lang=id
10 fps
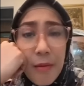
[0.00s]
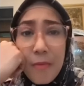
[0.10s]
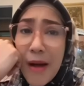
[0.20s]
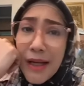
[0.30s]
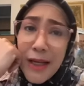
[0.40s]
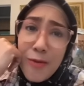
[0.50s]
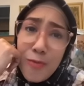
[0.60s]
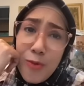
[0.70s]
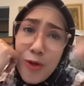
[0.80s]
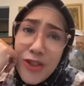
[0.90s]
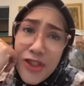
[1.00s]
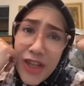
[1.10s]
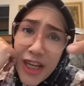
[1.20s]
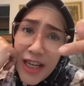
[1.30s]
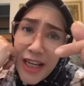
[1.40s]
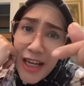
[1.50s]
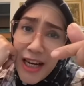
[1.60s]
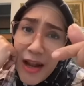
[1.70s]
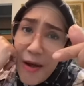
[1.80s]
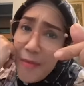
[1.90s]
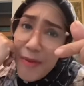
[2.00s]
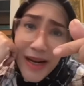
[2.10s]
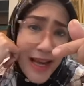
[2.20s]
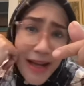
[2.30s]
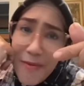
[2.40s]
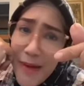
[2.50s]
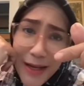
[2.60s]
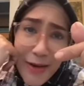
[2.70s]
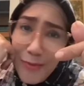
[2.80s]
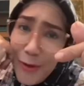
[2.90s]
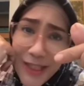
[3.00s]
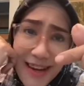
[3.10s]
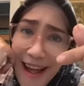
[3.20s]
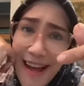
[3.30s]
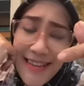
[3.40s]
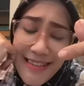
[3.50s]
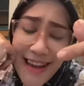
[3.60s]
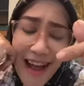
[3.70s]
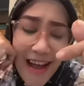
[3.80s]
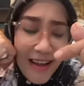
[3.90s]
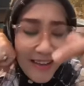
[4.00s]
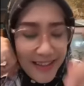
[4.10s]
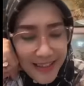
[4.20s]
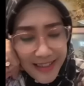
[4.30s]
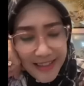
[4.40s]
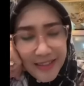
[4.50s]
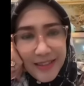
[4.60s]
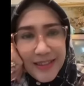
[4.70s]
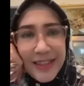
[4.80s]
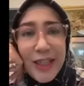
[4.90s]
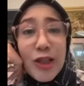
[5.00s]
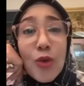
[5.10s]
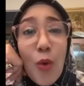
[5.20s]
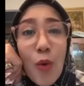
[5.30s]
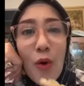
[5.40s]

Makin bucin. Mereka makin bucin aja. Gitu.